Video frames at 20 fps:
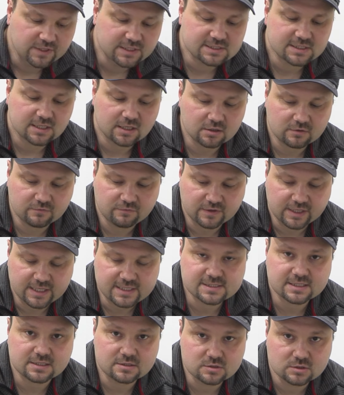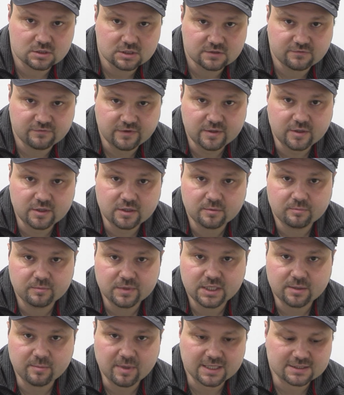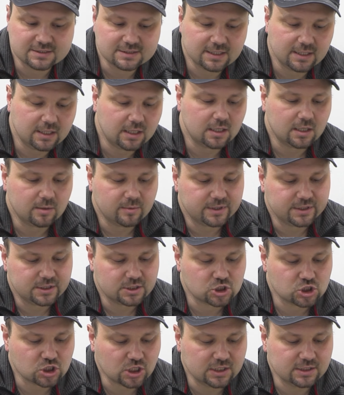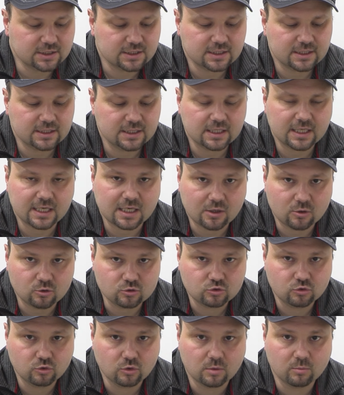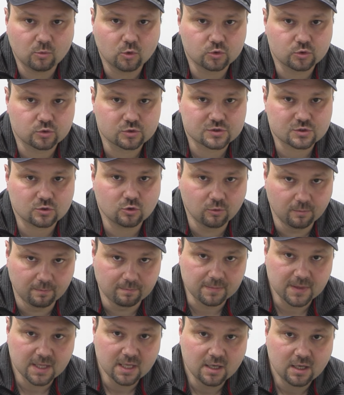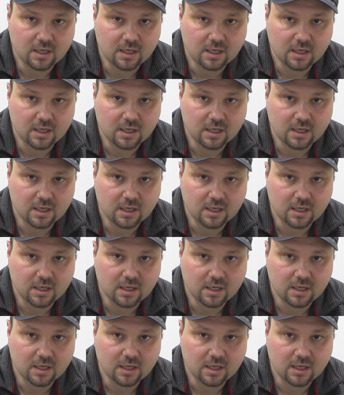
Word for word: Wie gesagt, vergesst also nicht, wenn ihr mit dem Handteil arbeitet, schaltet in den Outdoor-Modus um.